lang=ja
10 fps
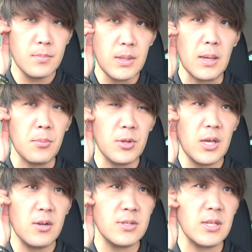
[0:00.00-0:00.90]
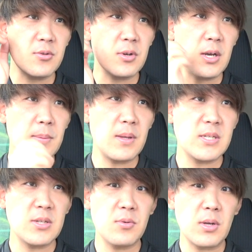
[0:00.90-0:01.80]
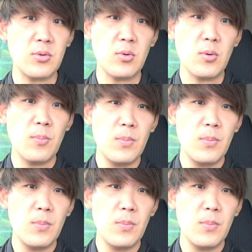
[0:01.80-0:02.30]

ね、ボナールさんとかベイちゃんとかと、